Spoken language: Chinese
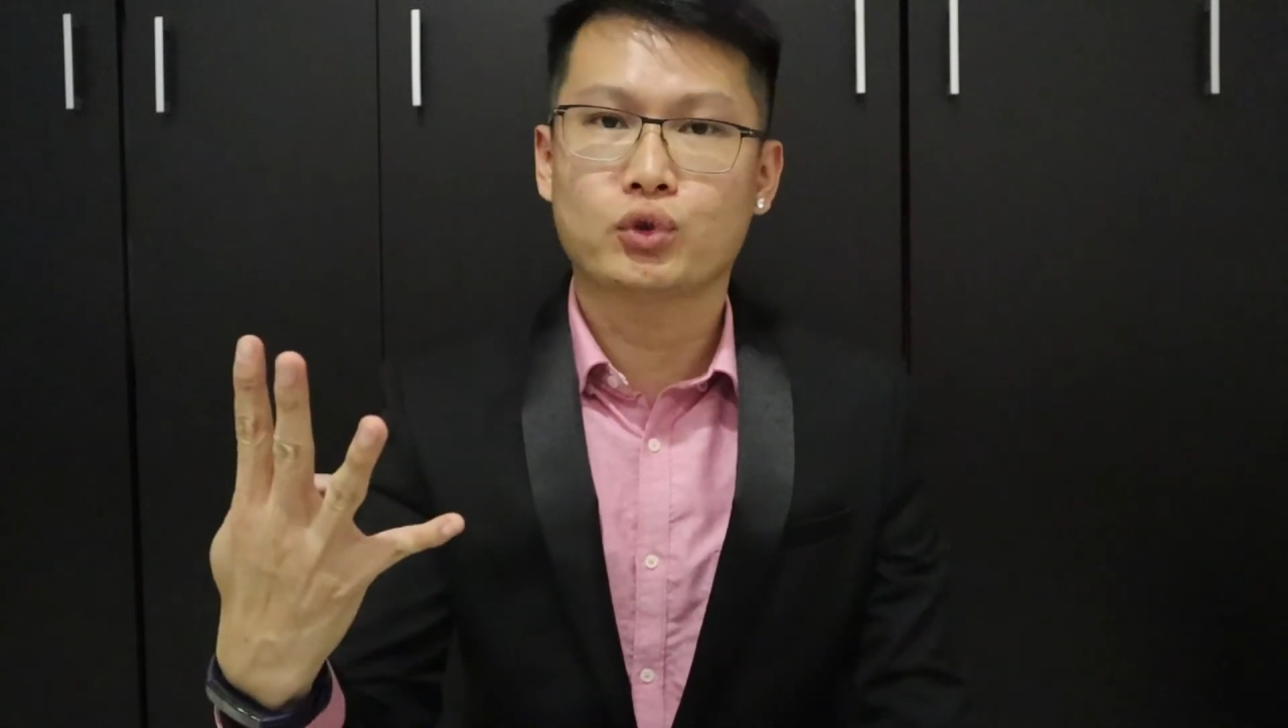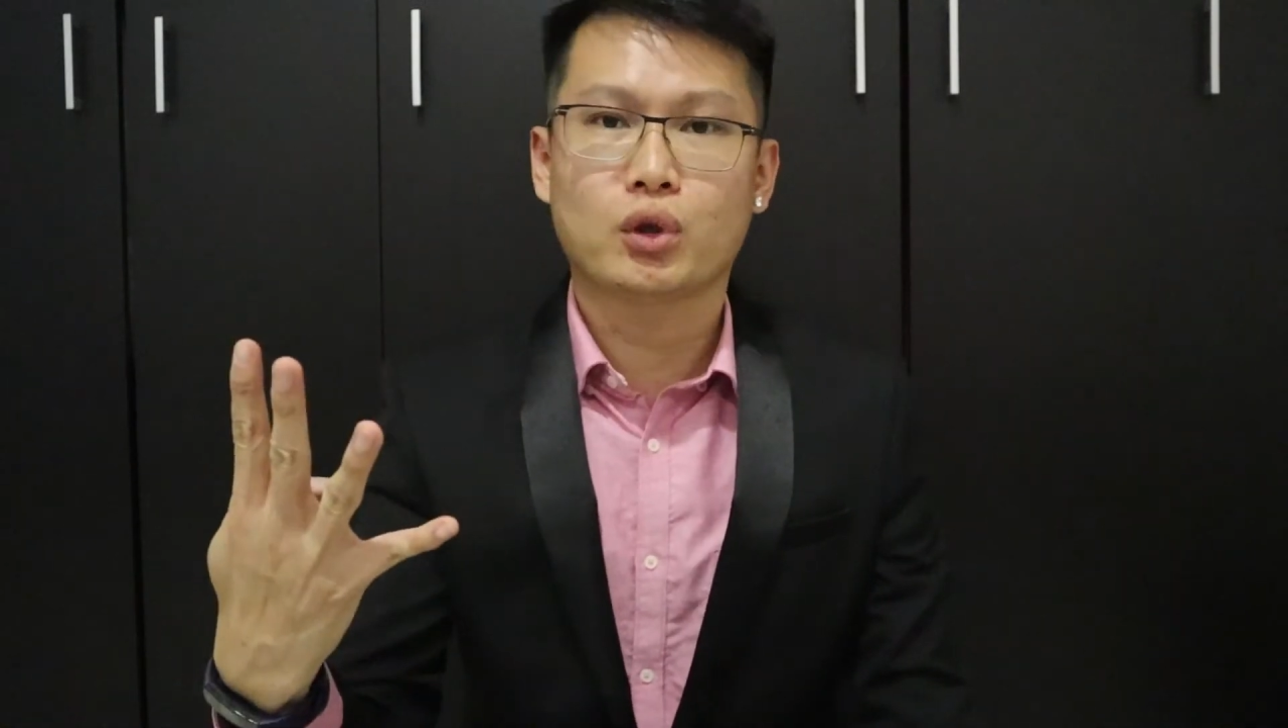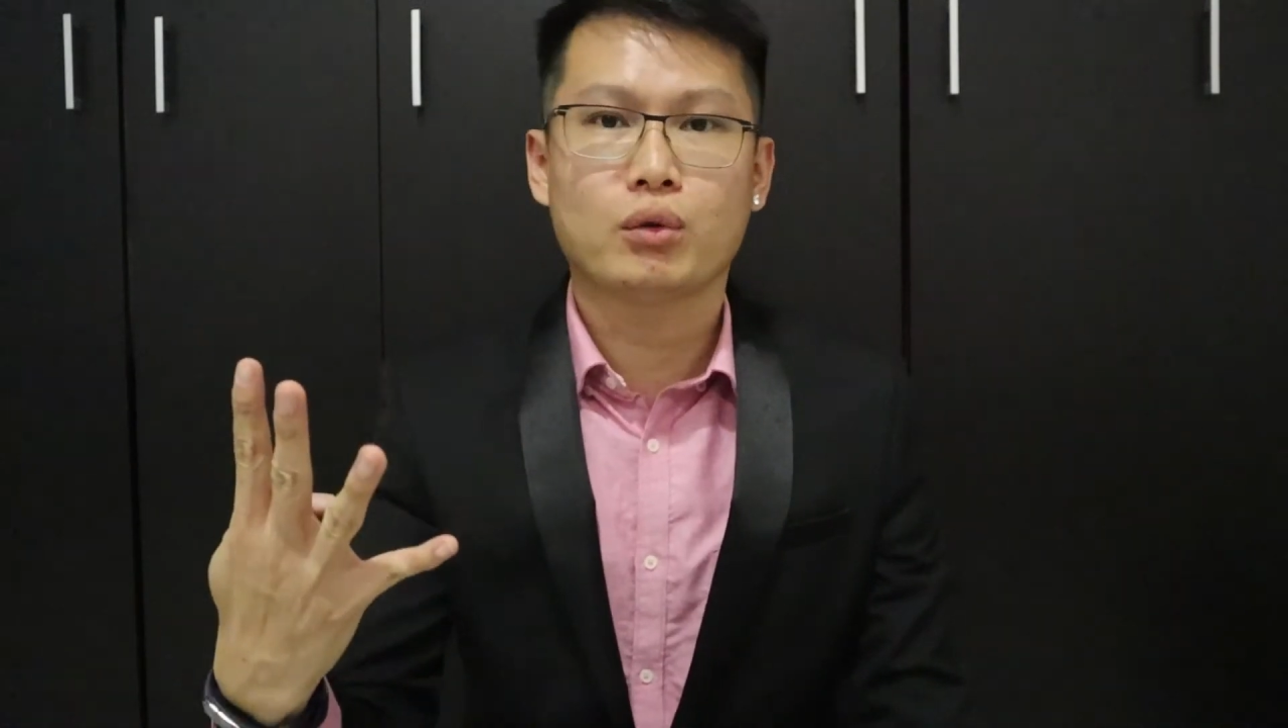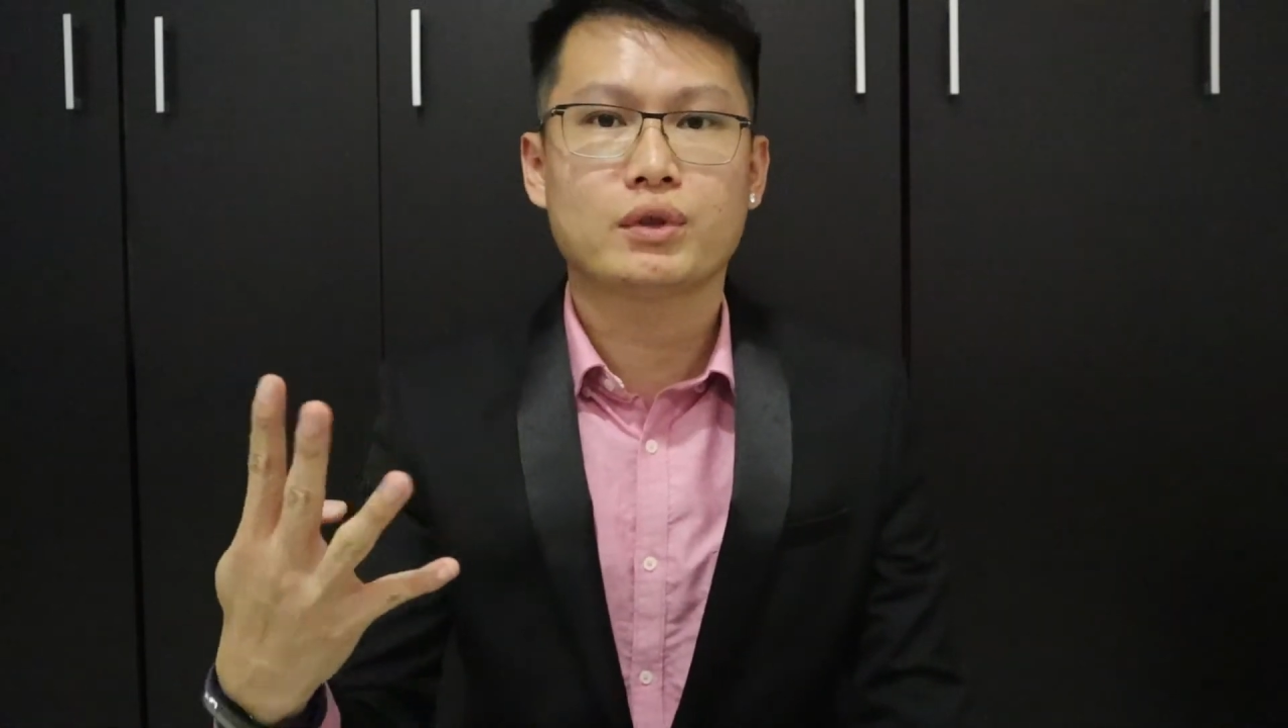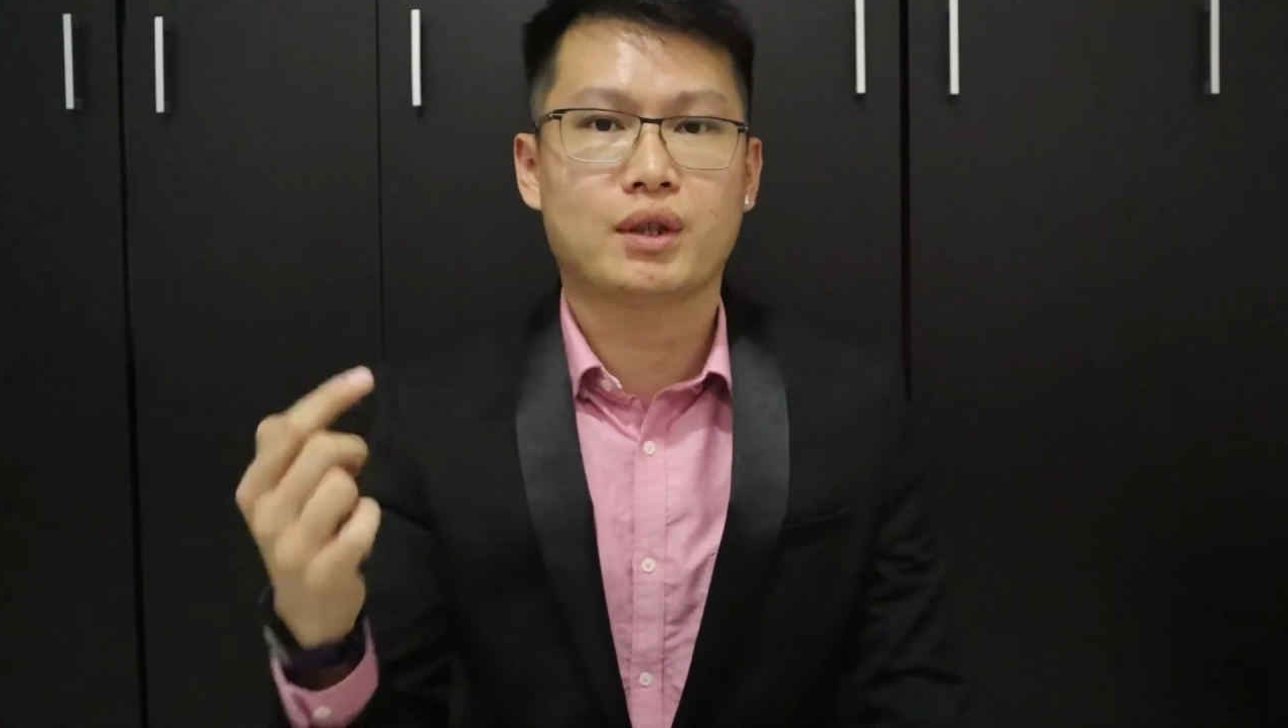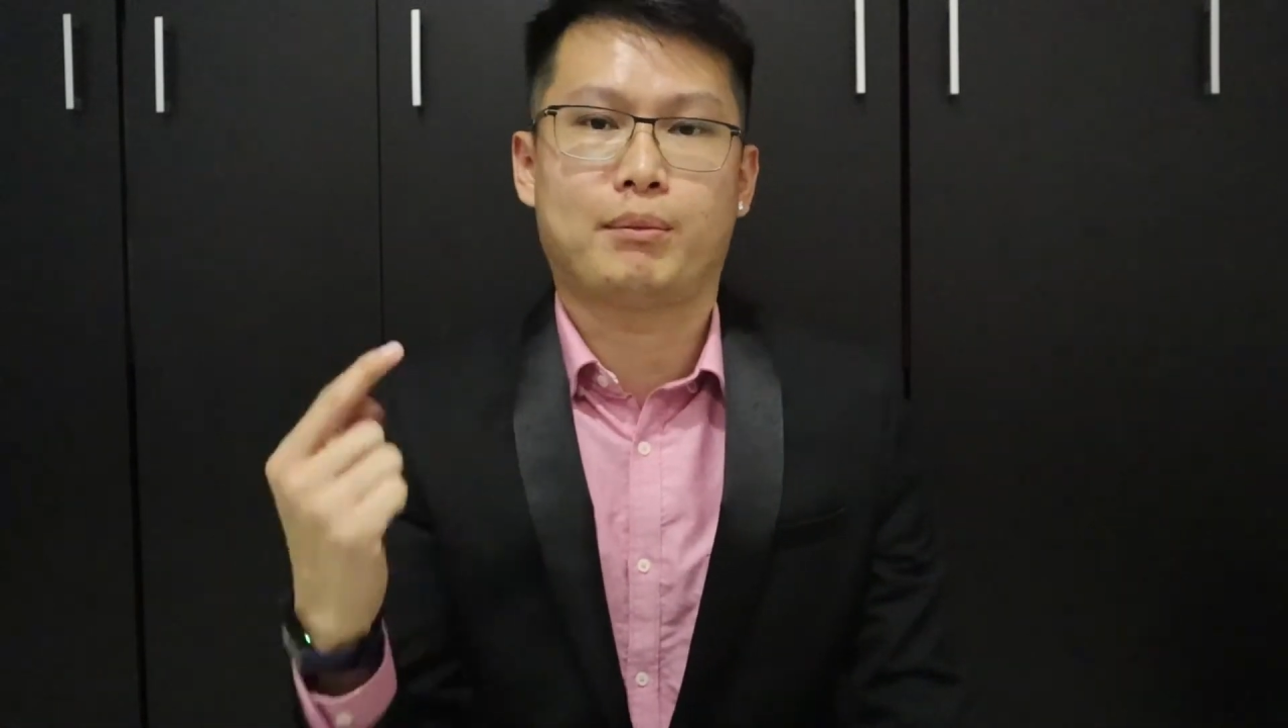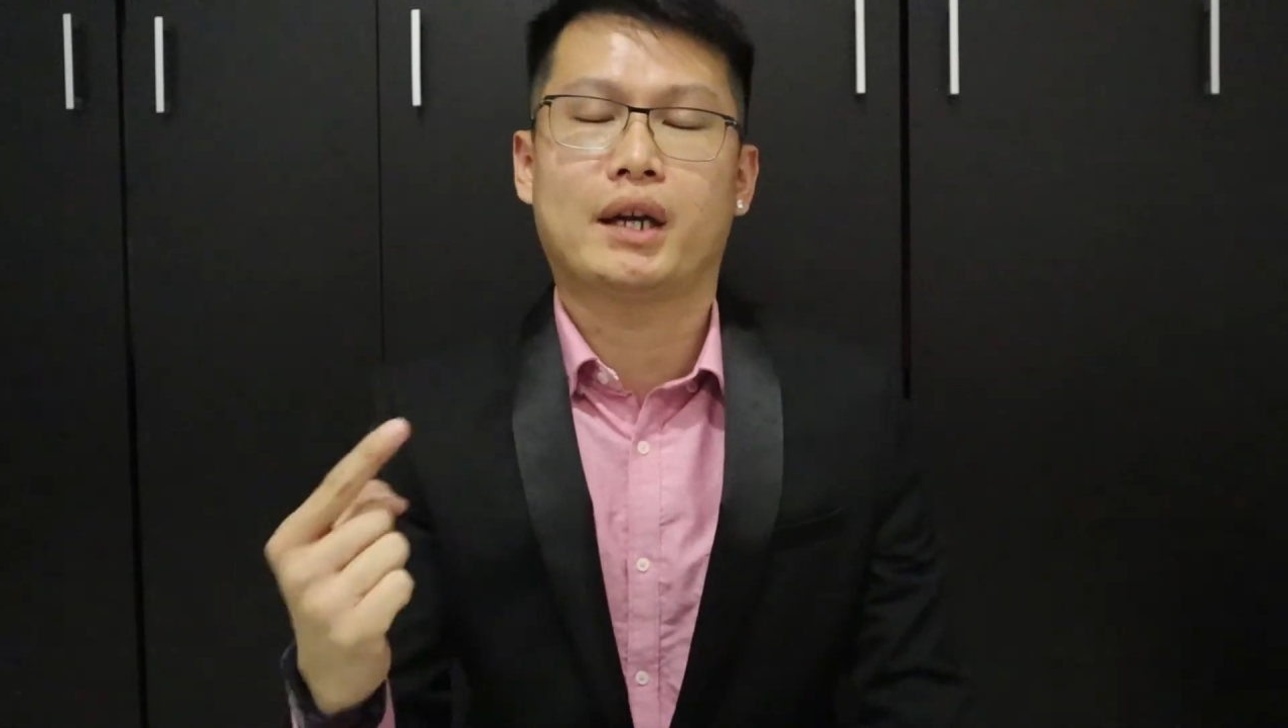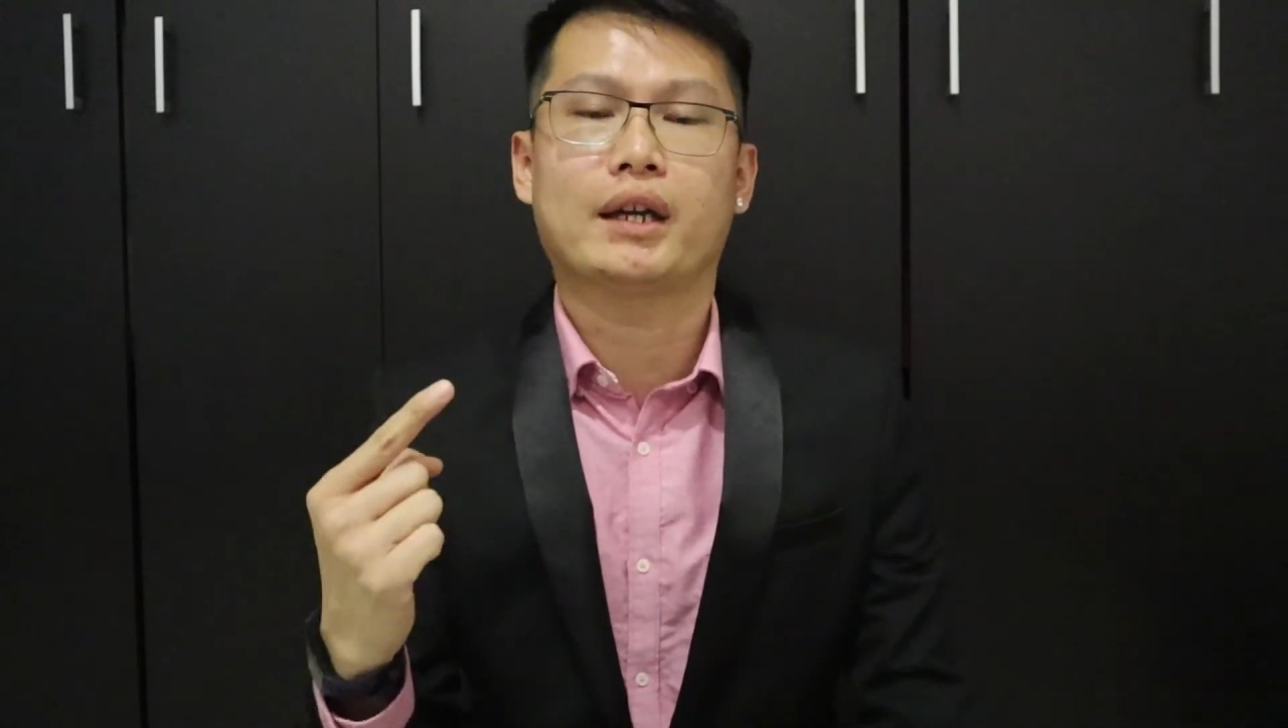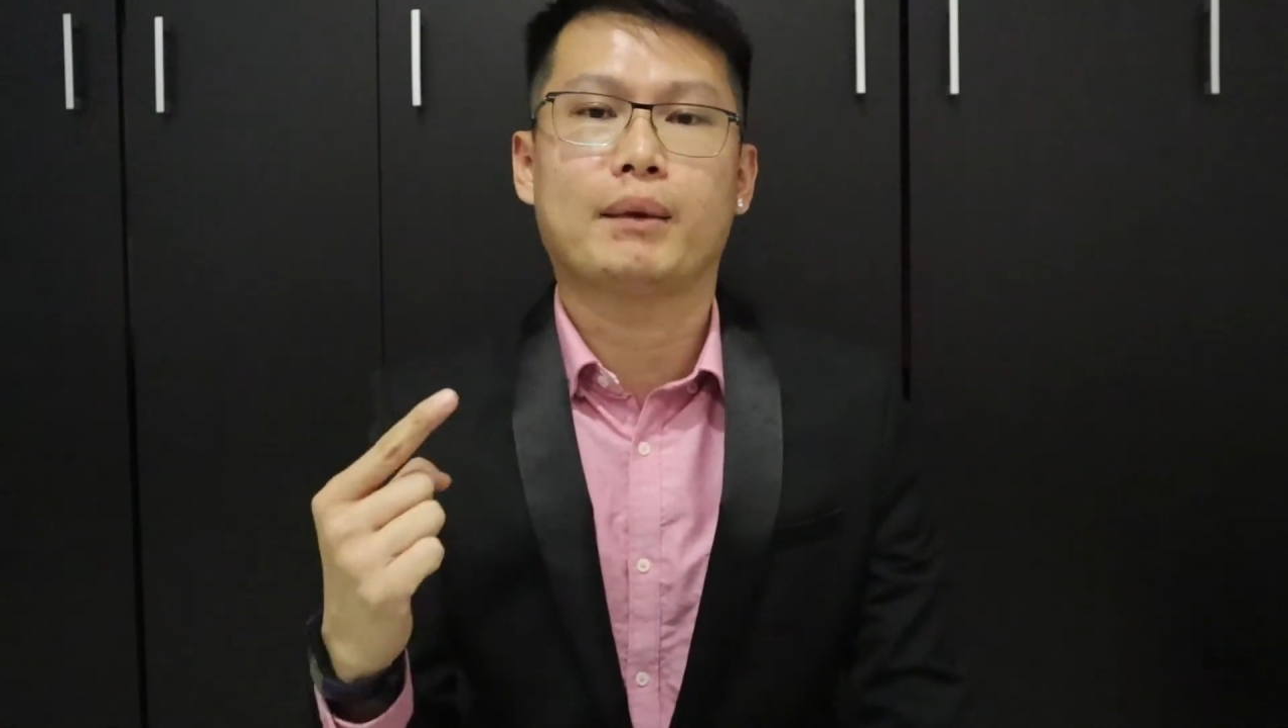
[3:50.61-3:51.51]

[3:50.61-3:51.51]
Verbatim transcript: 骤怎么样